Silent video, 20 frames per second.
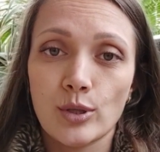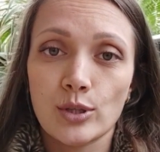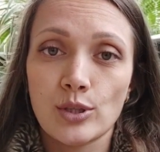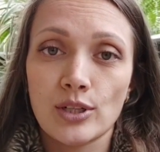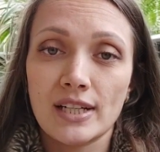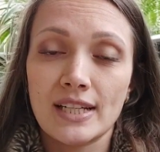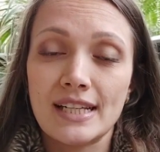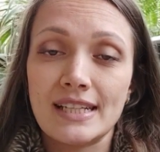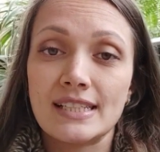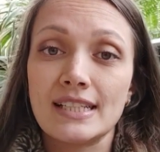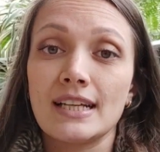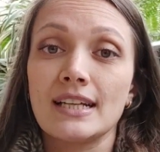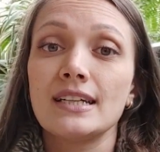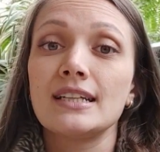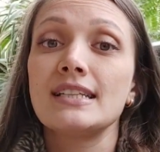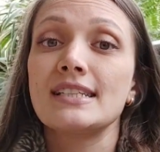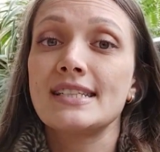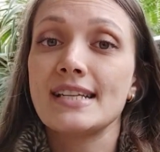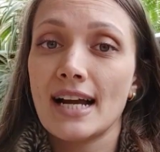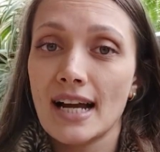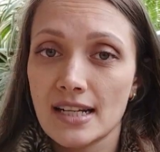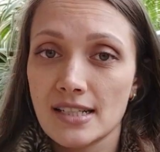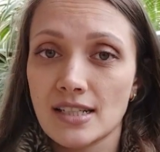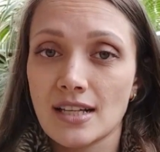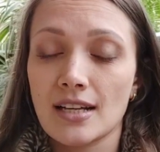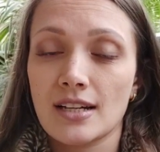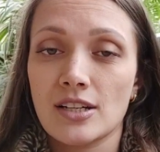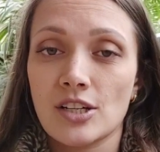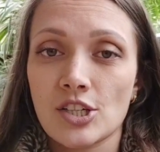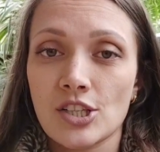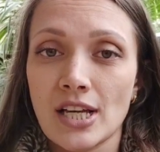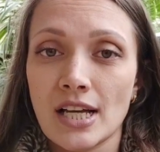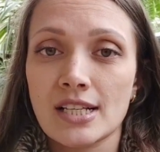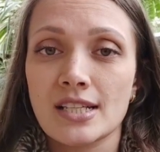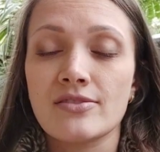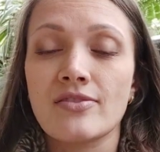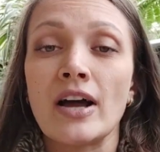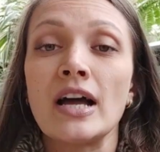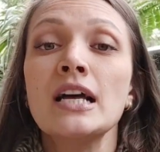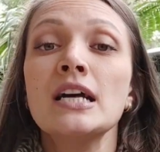у которых есть израильское
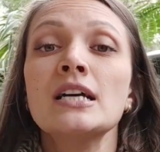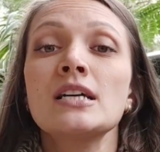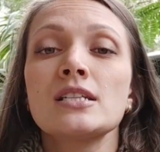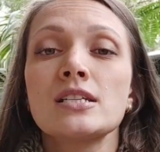гражданство,